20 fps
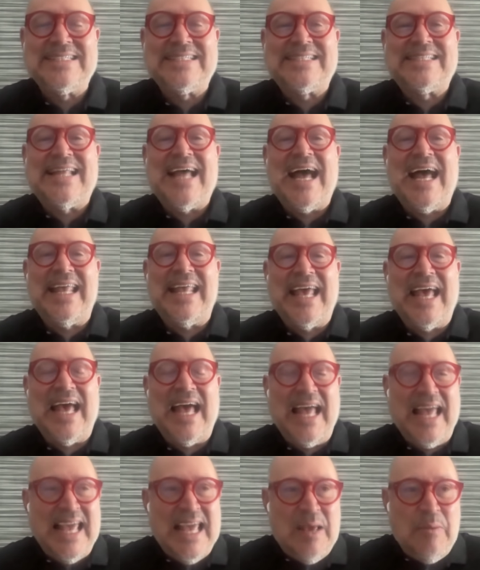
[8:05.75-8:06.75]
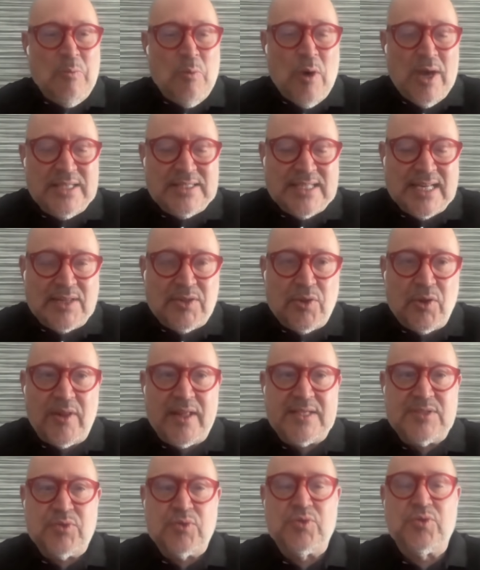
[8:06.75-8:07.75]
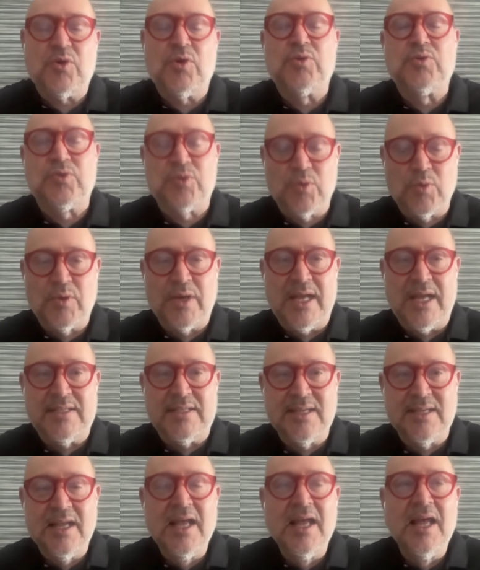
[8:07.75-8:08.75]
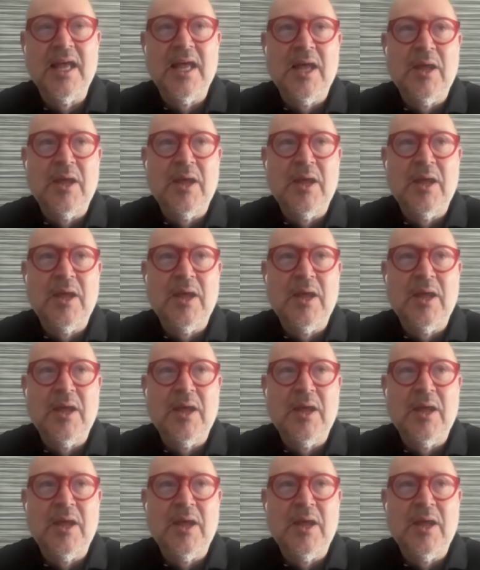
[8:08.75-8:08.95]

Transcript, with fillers: estalla y muestra todas sus costuras,